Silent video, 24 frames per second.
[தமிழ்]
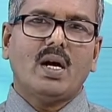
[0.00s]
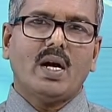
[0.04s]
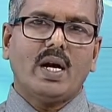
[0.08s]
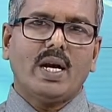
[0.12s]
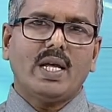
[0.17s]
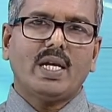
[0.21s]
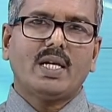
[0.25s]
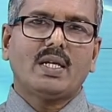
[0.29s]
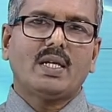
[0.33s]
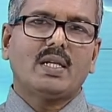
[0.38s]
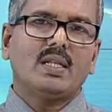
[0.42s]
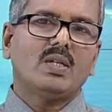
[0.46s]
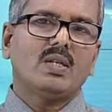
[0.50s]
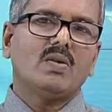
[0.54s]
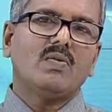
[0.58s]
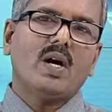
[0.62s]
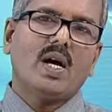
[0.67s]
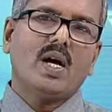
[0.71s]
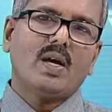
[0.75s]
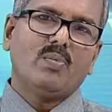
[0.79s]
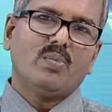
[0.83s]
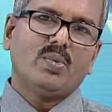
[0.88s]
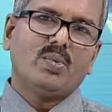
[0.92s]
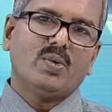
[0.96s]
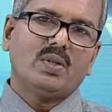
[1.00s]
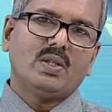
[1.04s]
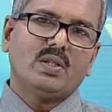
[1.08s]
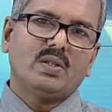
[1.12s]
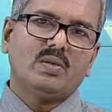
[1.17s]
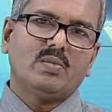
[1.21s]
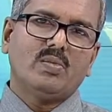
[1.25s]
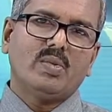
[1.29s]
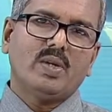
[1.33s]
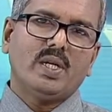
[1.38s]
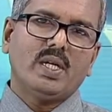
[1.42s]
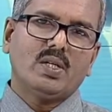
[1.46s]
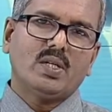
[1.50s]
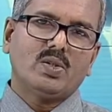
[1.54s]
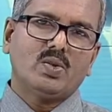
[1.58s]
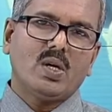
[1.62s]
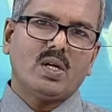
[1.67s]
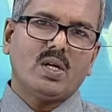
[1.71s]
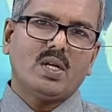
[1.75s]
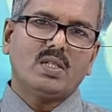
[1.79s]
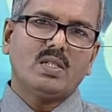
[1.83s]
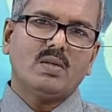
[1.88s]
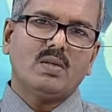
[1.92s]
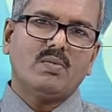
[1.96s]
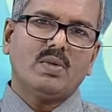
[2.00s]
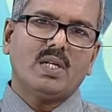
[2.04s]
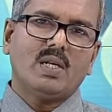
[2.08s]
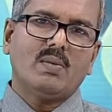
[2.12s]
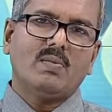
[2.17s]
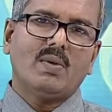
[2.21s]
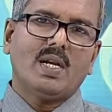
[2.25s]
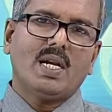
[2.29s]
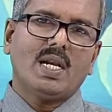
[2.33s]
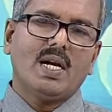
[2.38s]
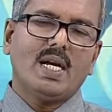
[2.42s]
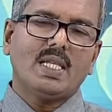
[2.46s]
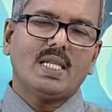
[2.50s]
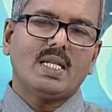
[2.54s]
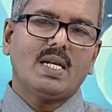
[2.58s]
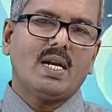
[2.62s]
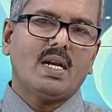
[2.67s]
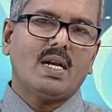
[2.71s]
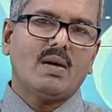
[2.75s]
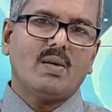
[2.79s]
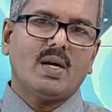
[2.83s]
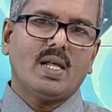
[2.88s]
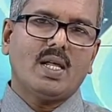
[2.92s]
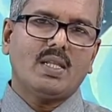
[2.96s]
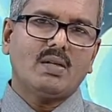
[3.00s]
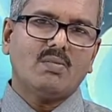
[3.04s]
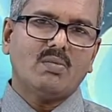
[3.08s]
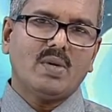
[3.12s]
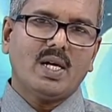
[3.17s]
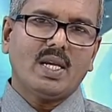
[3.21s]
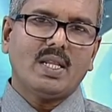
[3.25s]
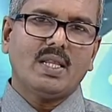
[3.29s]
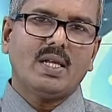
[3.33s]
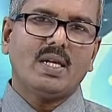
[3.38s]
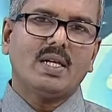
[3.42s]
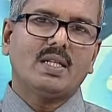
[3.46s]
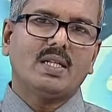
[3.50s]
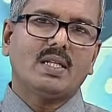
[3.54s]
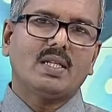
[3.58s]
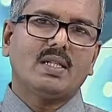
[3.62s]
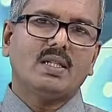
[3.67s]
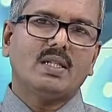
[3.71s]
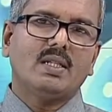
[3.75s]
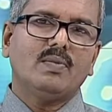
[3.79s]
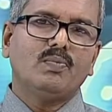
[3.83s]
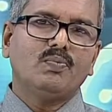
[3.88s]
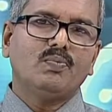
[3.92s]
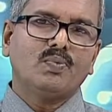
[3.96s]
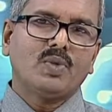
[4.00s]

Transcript: அடைக்கிறதுக்கு வாய்ப்பு இருக்குது இப்போ நீங்கள் சொல்கிற சிம்டம் எல்லாம் அதனால் அந்த மாதிரி தான் இருக்குது